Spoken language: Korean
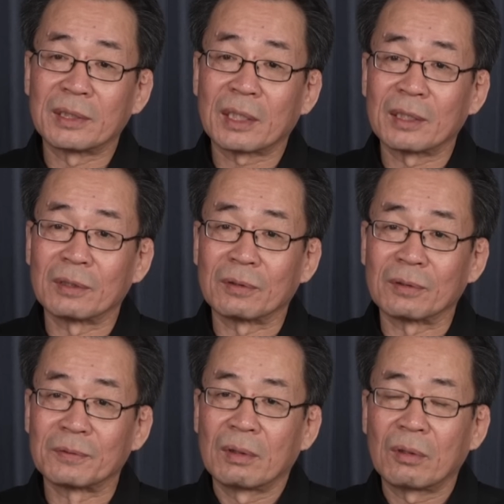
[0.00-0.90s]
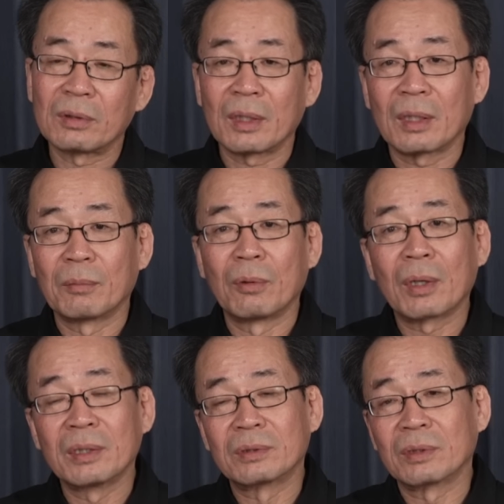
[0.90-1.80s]
살아요. 거기다가
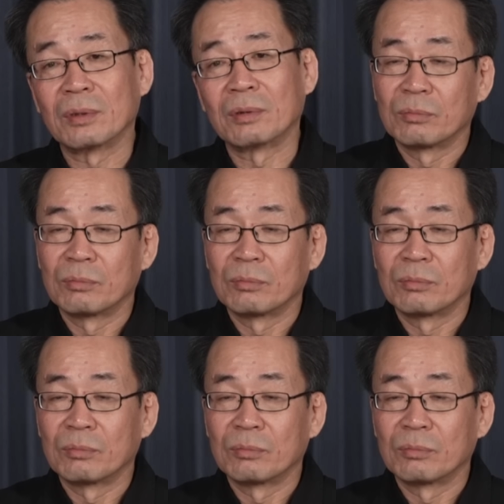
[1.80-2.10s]
뭐가 있어요?